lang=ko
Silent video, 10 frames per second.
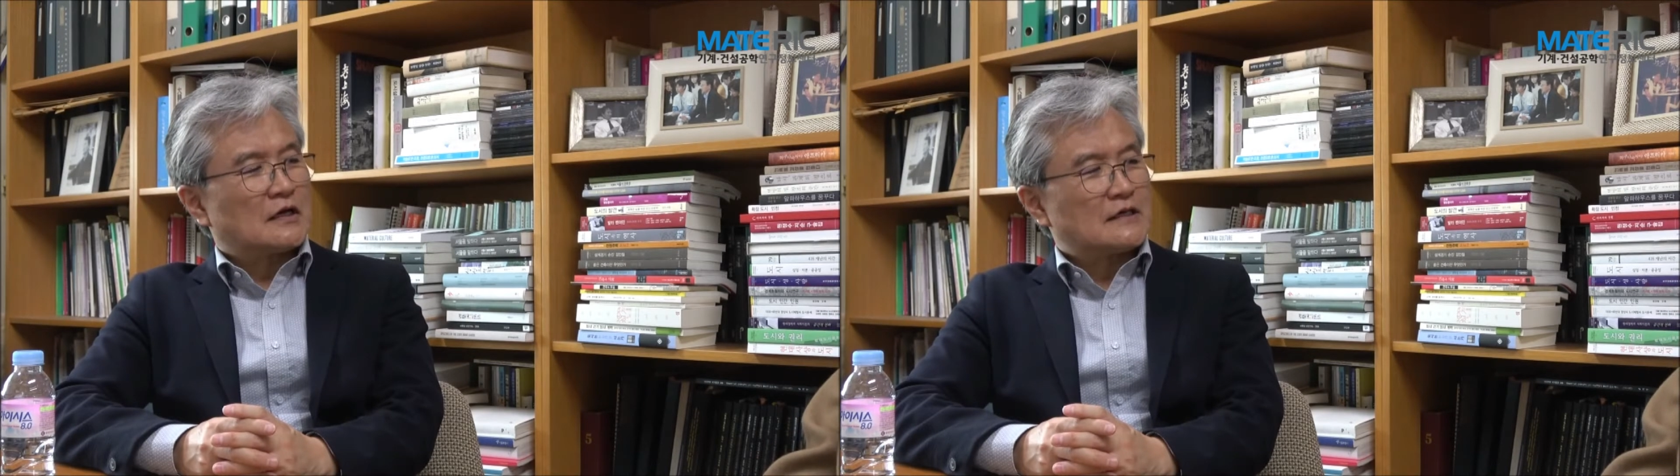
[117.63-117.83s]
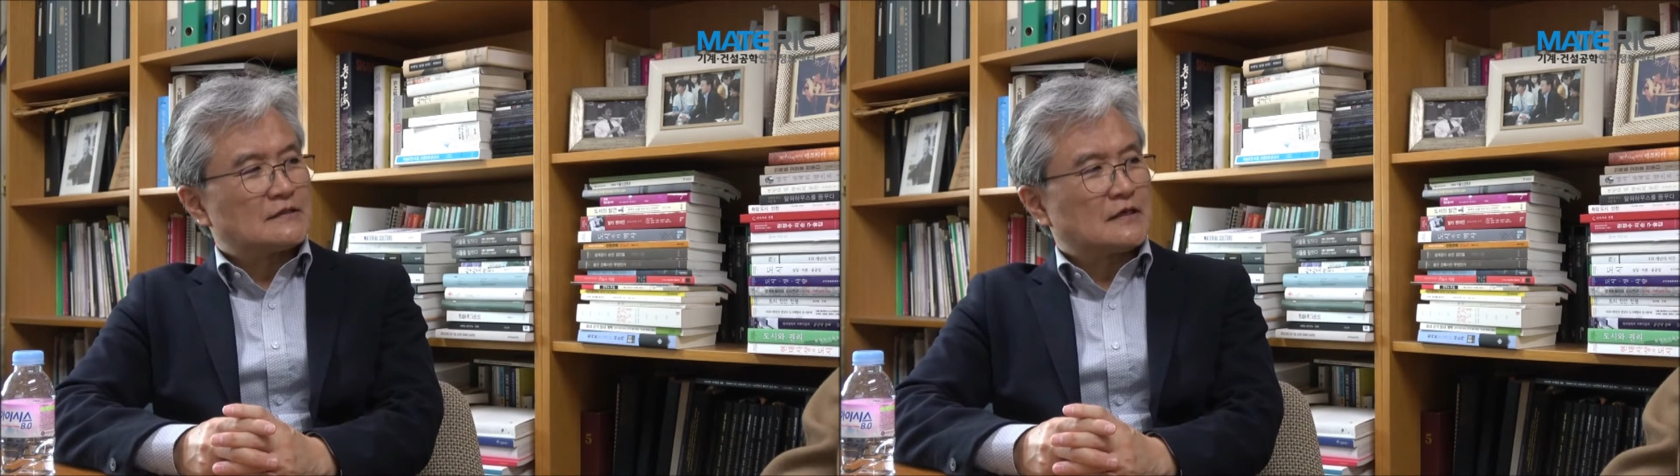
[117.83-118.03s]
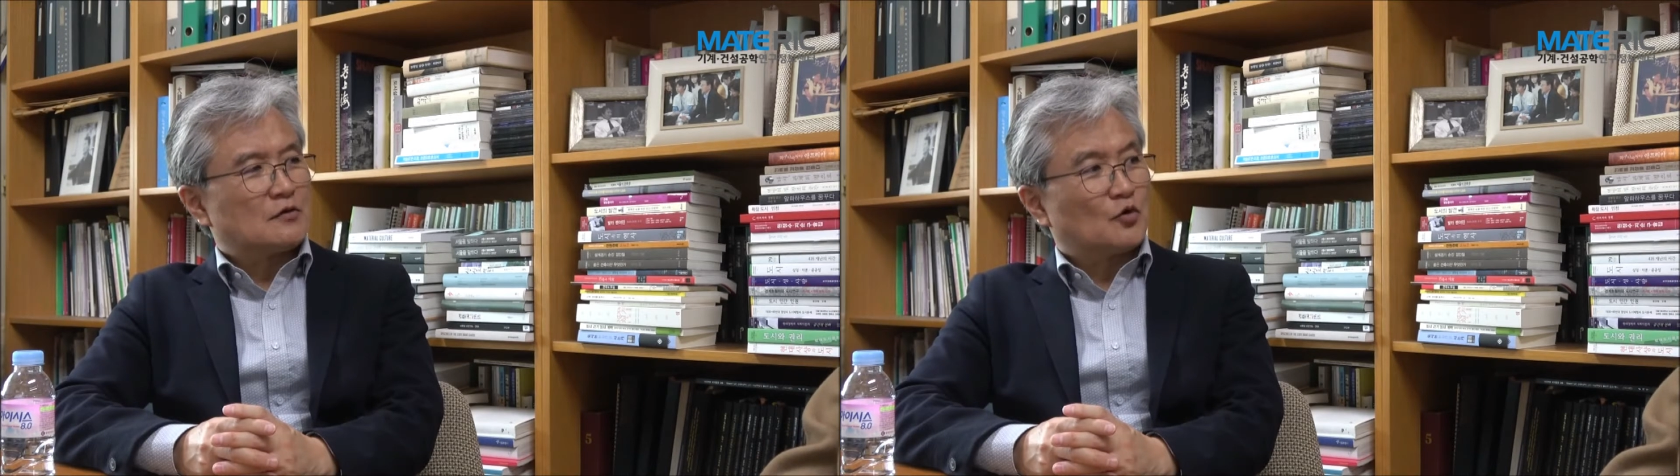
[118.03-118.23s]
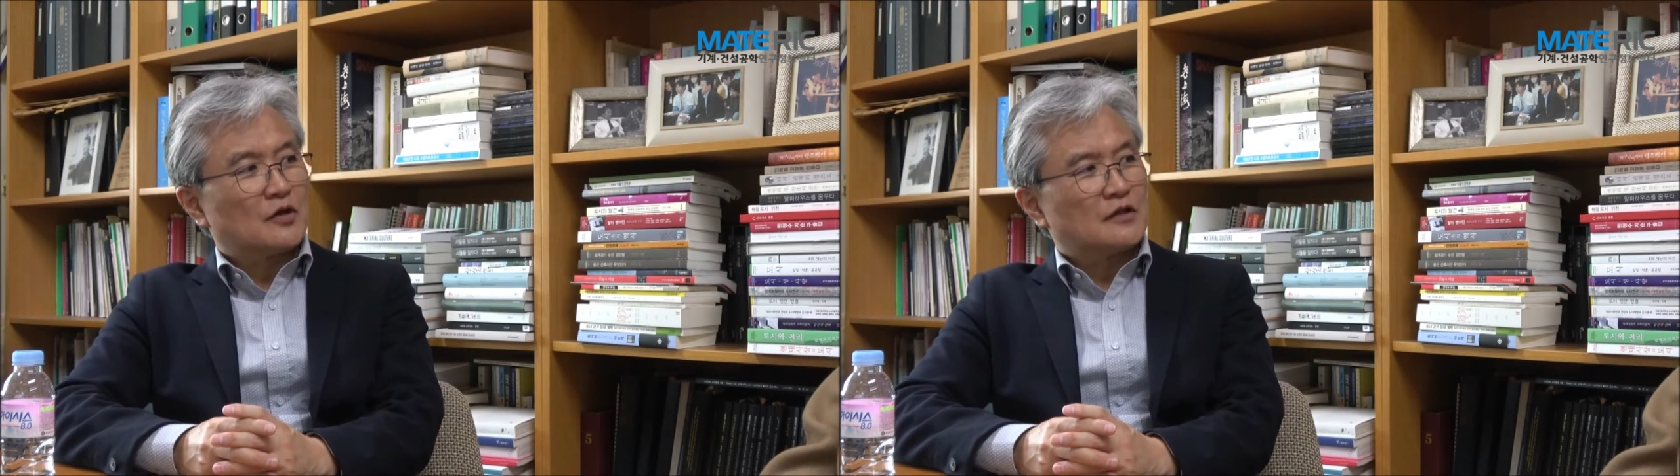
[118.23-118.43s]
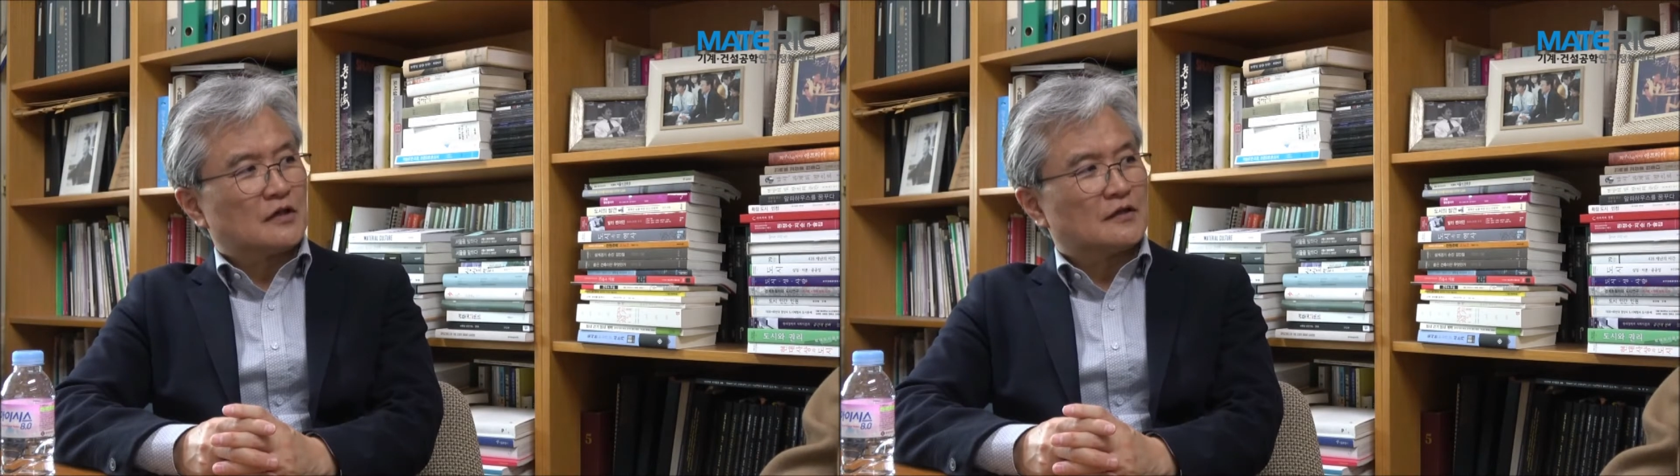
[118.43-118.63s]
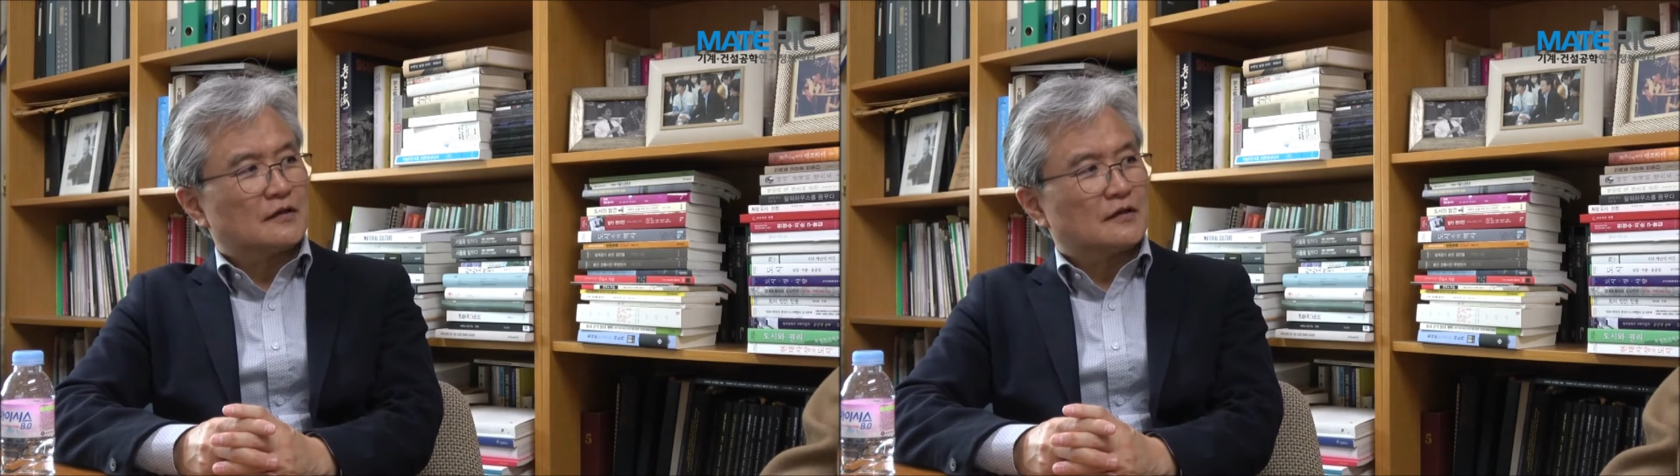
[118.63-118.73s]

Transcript: 가장 오래됐기